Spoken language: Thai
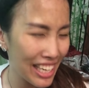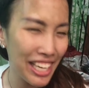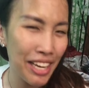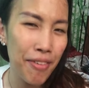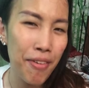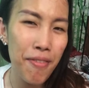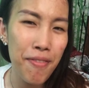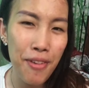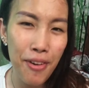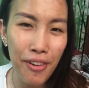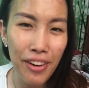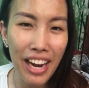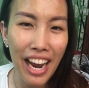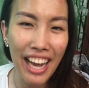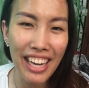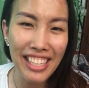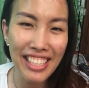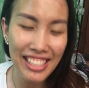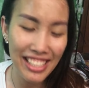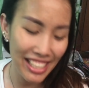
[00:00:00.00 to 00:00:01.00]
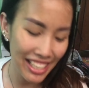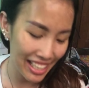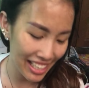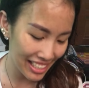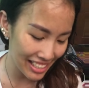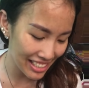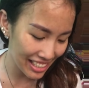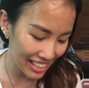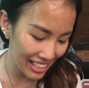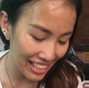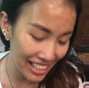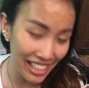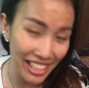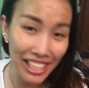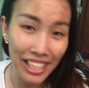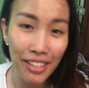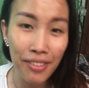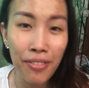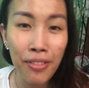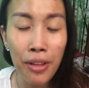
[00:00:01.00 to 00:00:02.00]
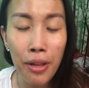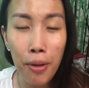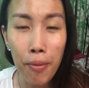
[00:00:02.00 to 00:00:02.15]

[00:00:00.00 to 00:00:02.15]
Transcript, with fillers: แต่ยังไม่มีโอกาสที่จะได้กินสักทีคือ